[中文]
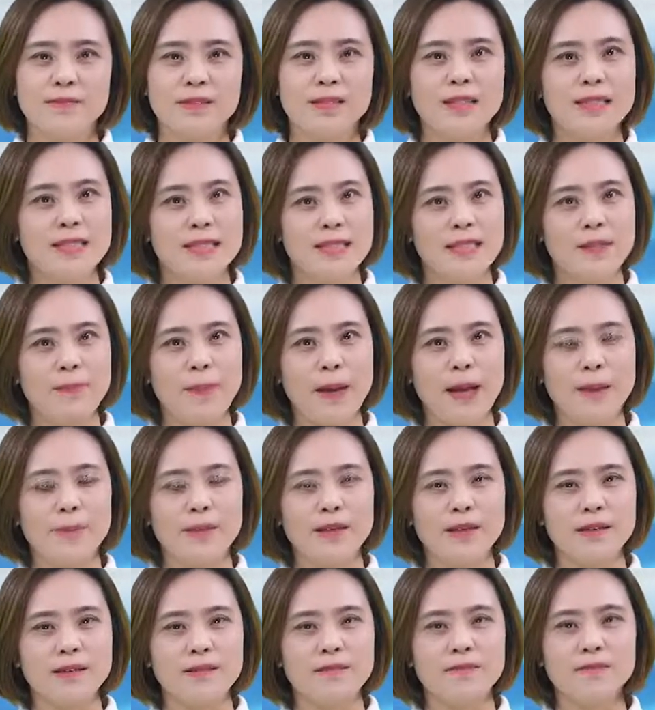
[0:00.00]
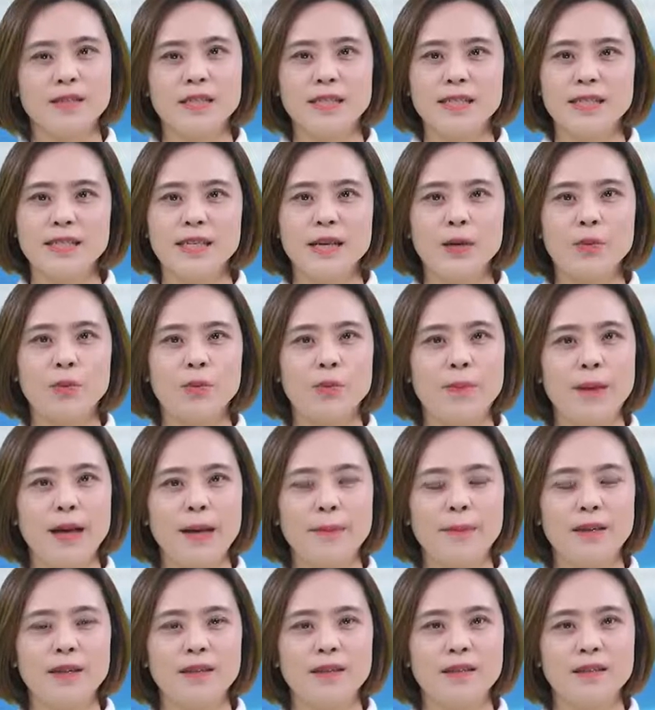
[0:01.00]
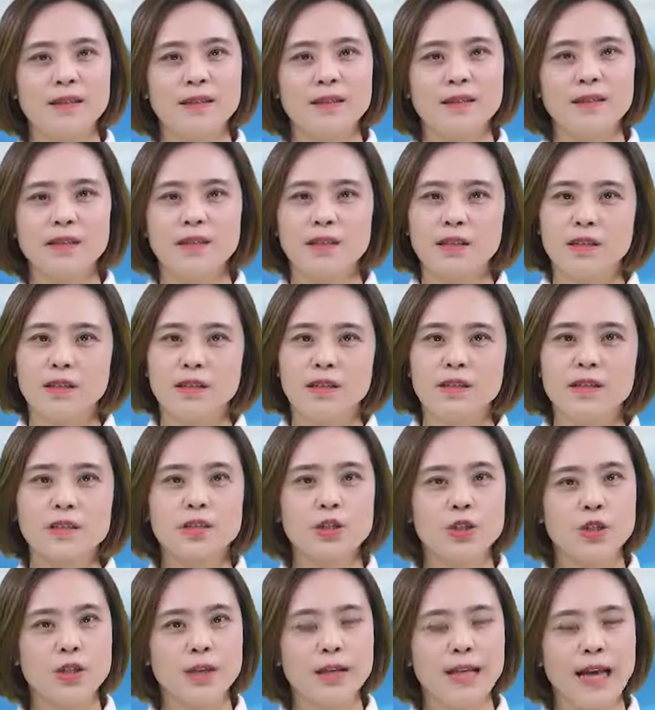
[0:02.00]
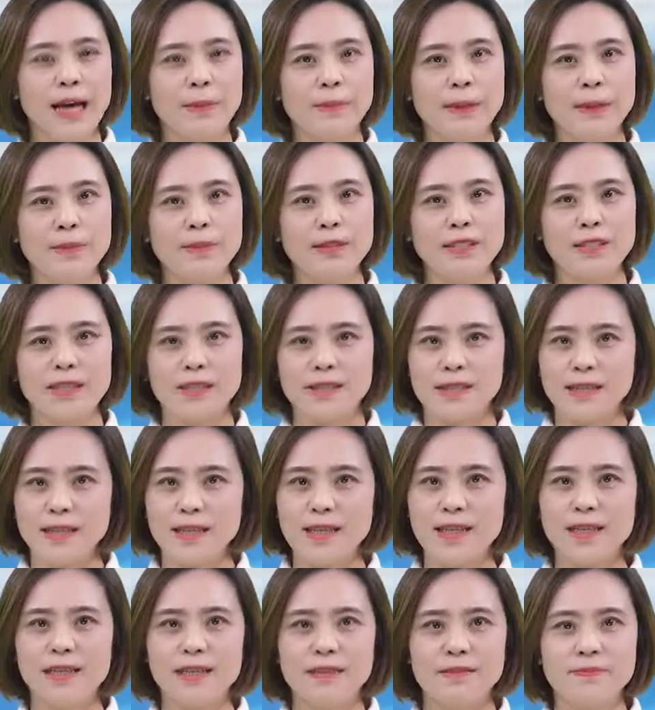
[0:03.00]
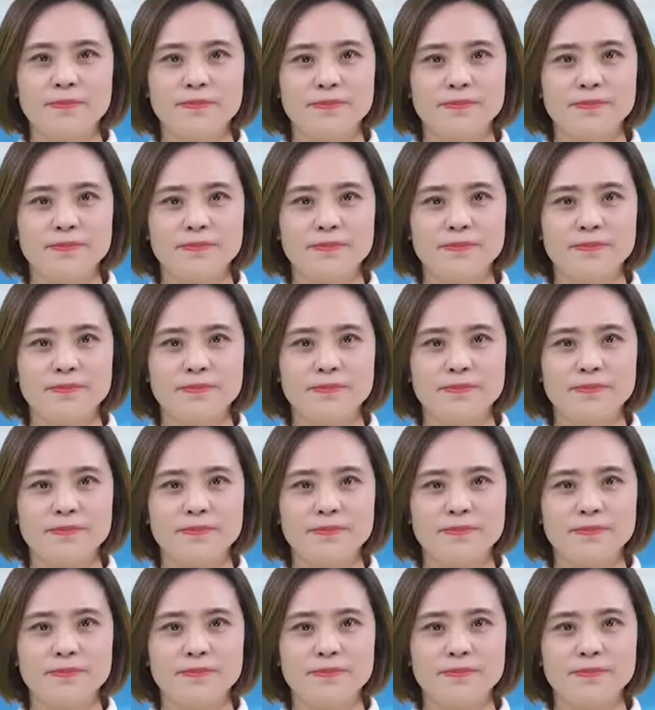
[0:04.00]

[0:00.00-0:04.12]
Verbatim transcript: 400米、1500米和4乘200米的接力。